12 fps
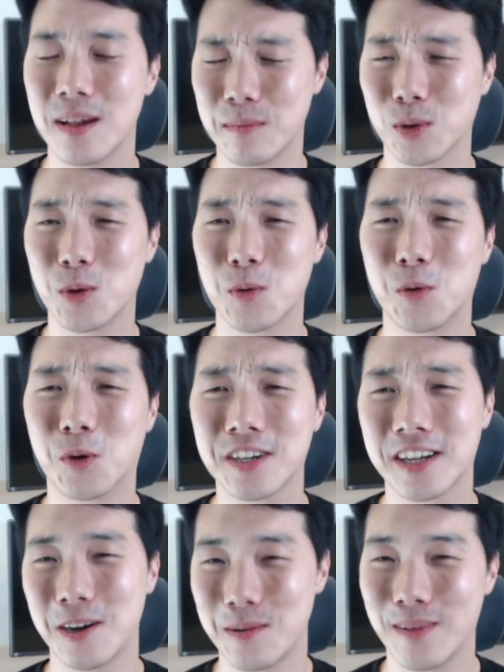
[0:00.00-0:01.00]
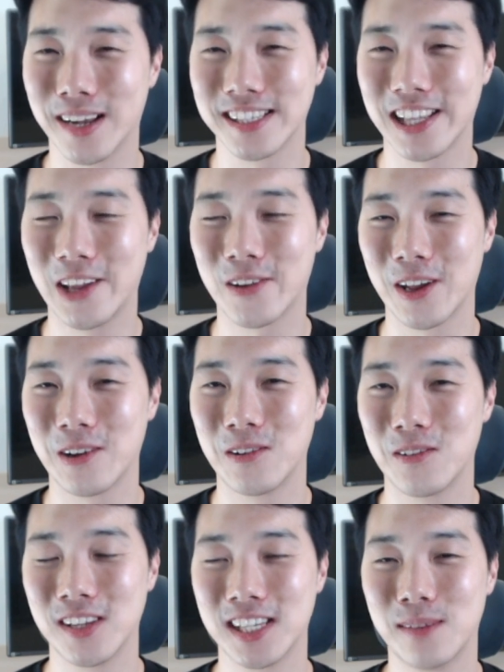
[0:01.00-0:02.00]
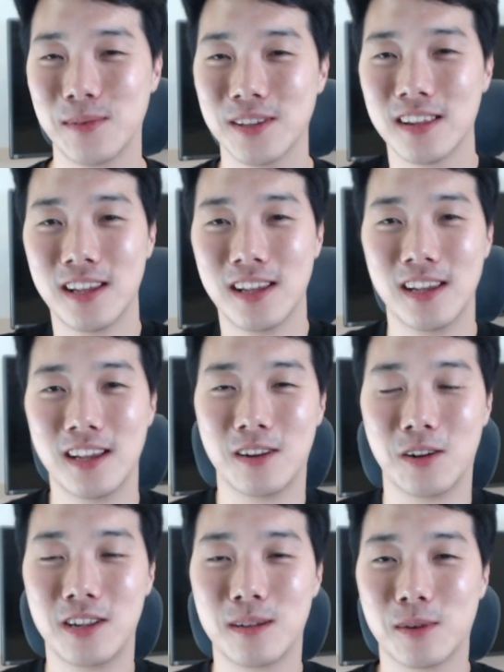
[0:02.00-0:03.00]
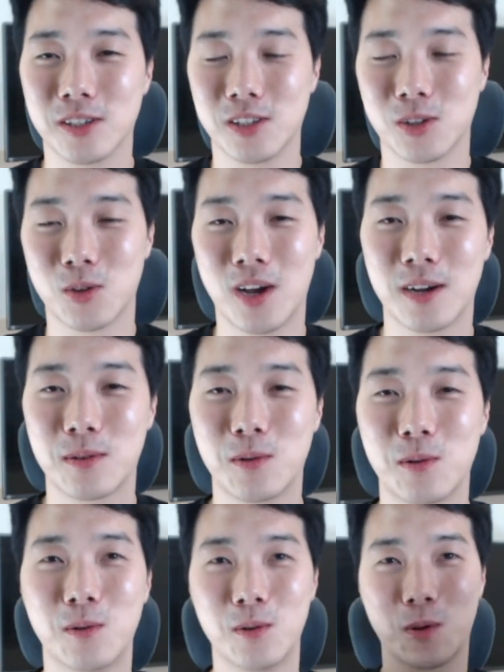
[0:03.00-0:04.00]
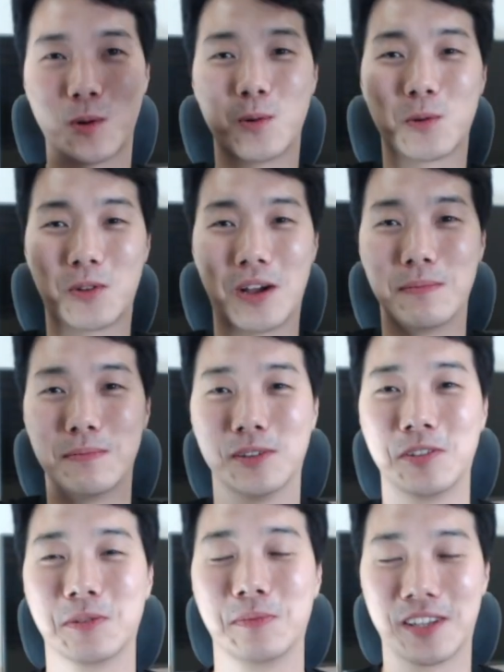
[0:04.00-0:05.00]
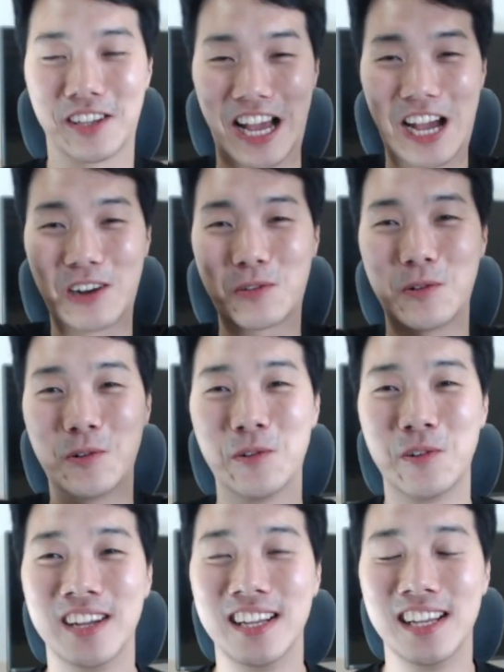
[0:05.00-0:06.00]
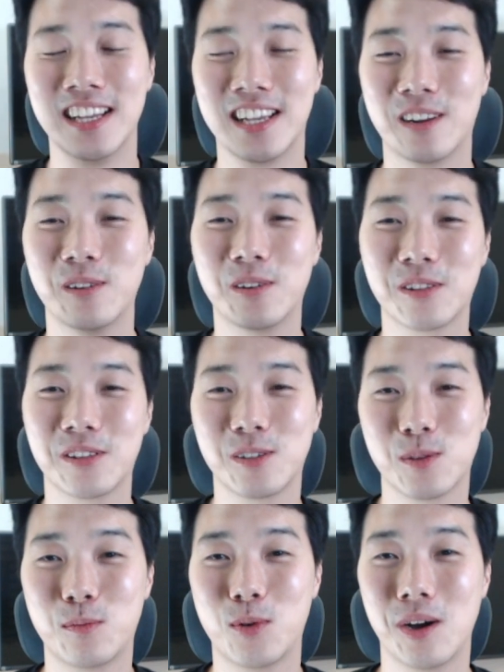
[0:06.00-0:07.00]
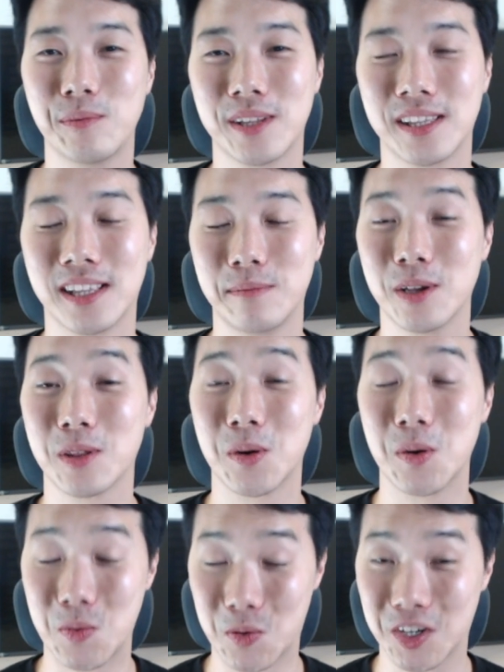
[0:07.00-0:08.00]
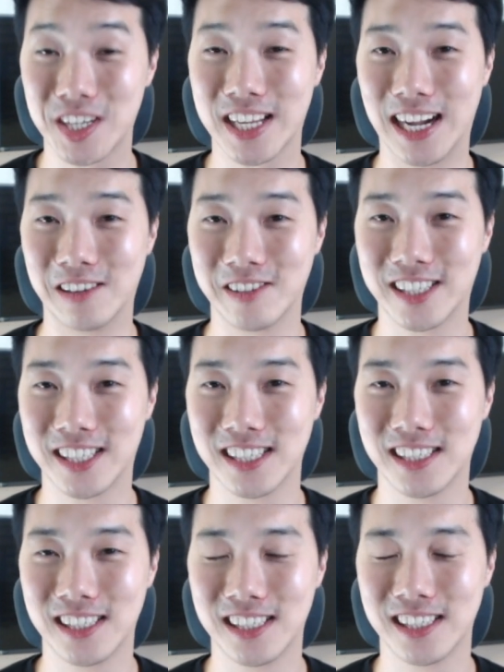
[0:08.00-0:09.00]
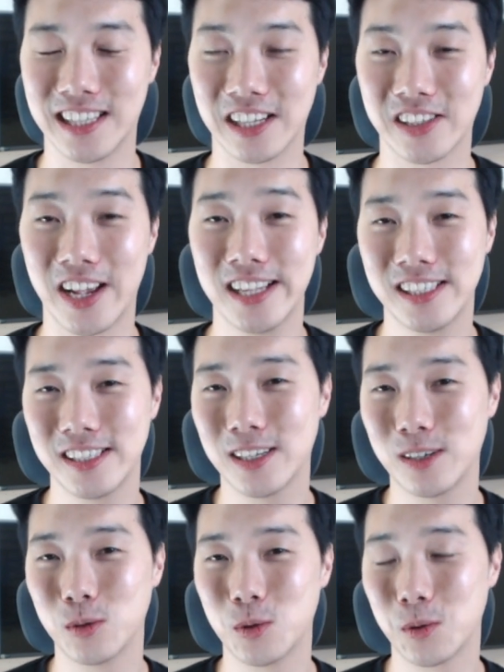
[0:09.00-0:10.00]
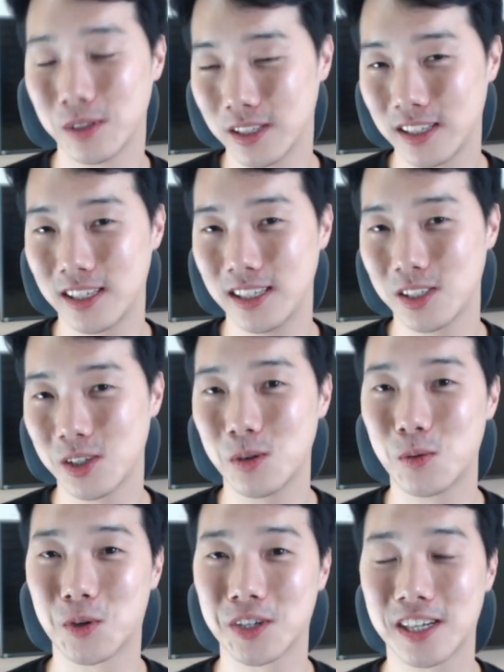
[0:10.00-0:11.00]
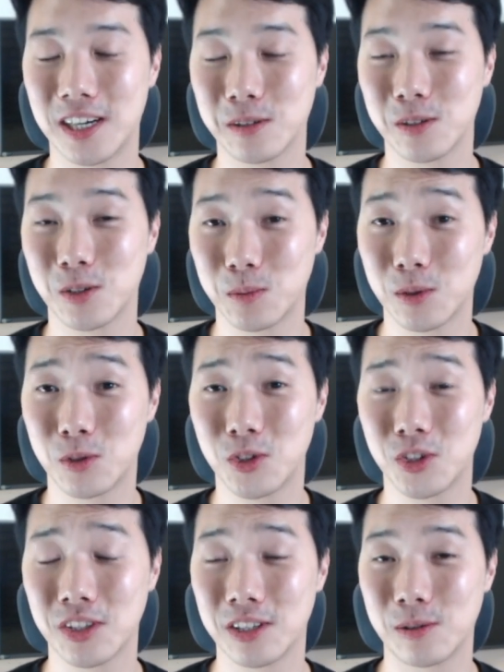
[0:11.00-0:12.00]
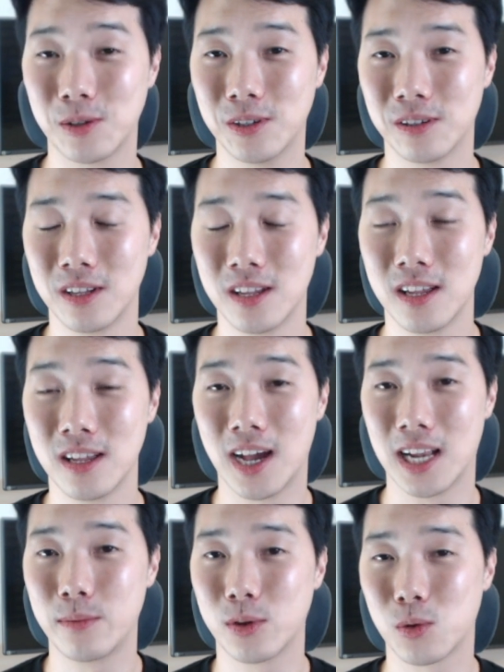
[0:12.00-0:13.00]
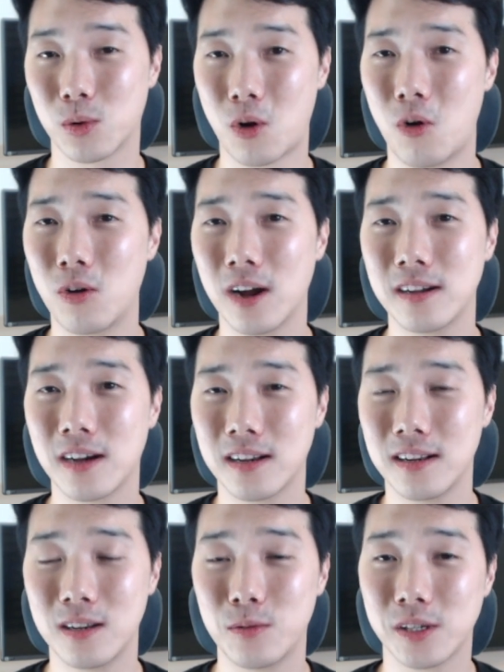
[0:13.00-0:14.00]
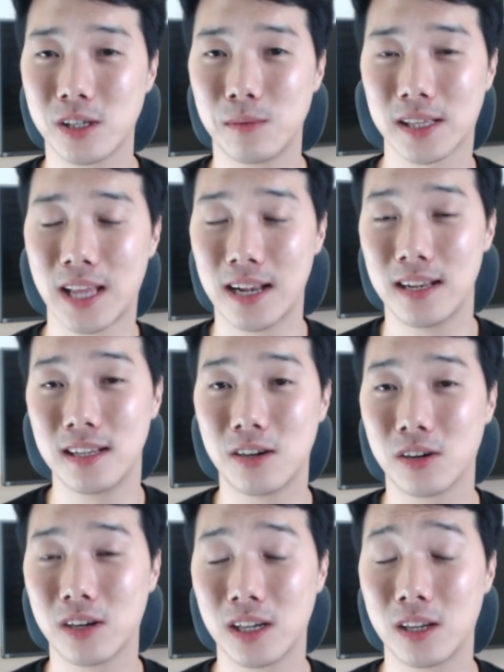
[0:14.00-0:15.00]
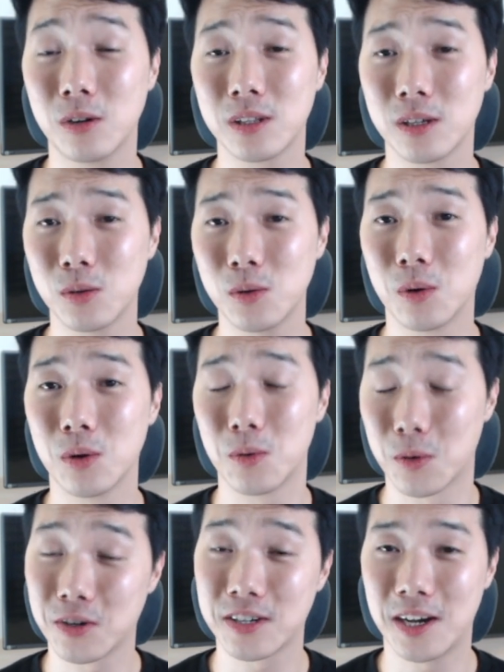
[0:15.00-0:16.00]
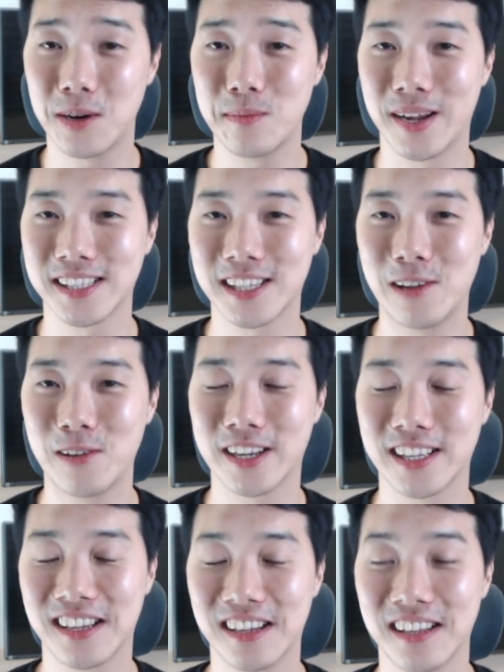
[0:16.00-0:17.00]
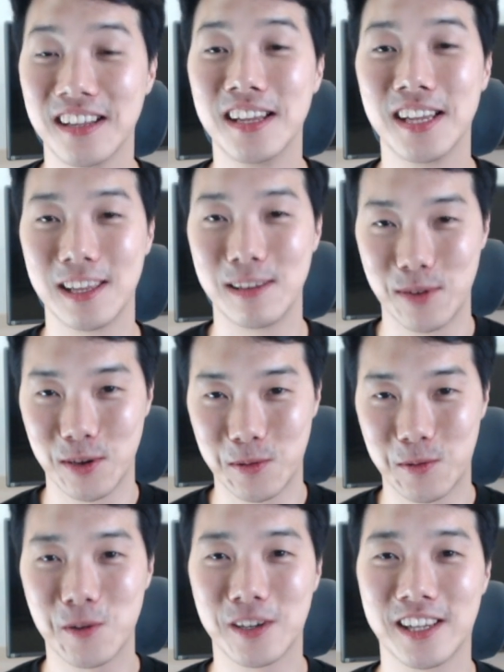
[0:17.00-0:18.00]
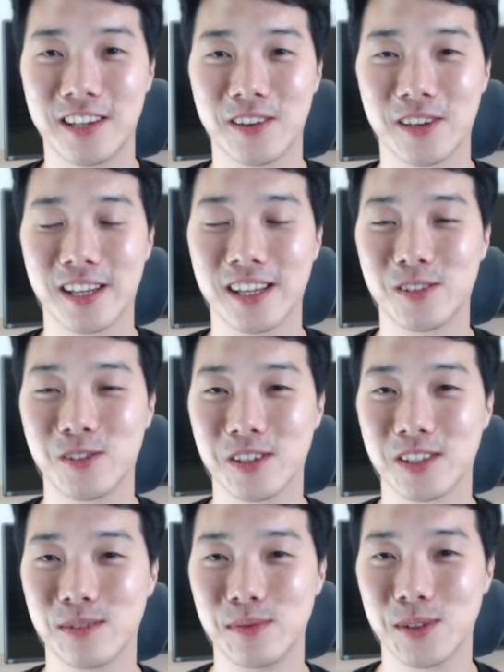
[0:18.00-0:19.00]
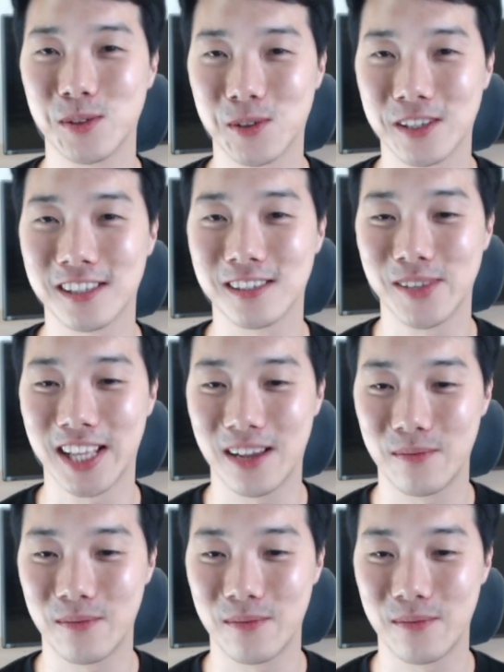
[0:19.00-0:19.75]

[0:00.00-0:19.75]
보통 work out 많이 사용해요. 왜냐하면 런닝머신도 하고 이런 것도 한 번쯤 하고 이런 것들이 좀 포함된다면 workout. 그래서 헬스장 운동은 특히 저는 workout을 좀 더 추천드리고요. 아니면 또 건강관리를 위해서 막 달리거나 이럴 때도 workout 많이 사용하니까 이 표현 꼭 기억해 주셨으면 좋겠습니다.